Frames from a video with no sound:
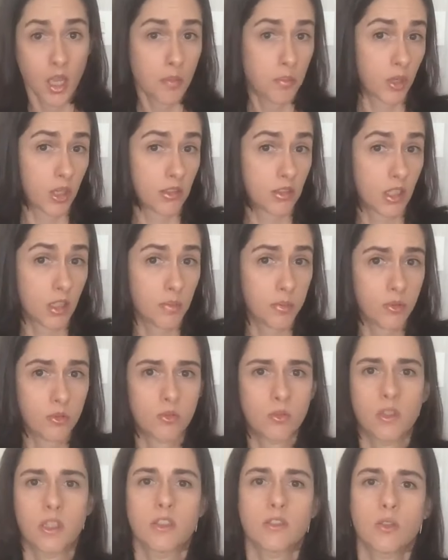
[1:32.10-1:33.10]
Por exemplo,
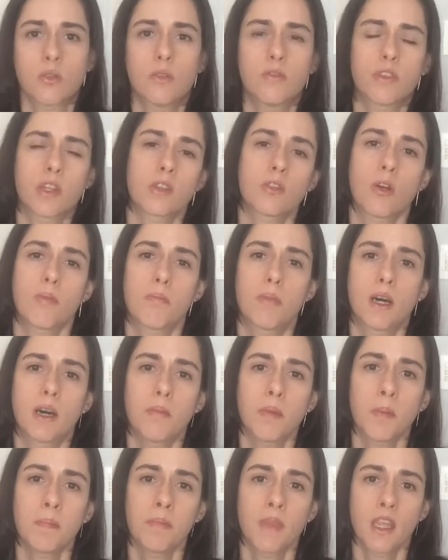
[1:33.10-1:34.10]
durante o governo
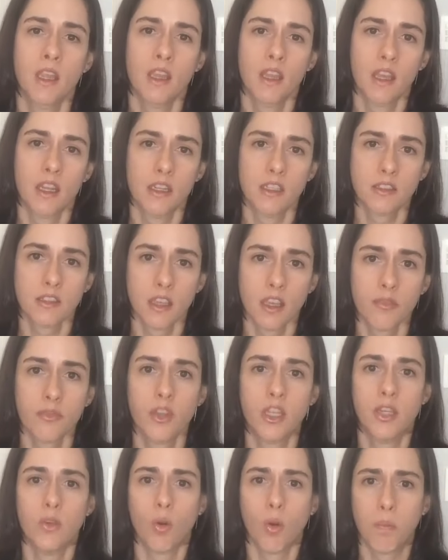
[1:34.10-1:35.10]
Obama, ele se
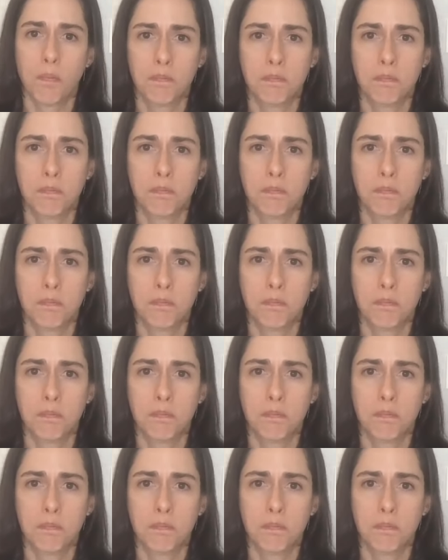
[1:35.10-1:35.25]
referiu ao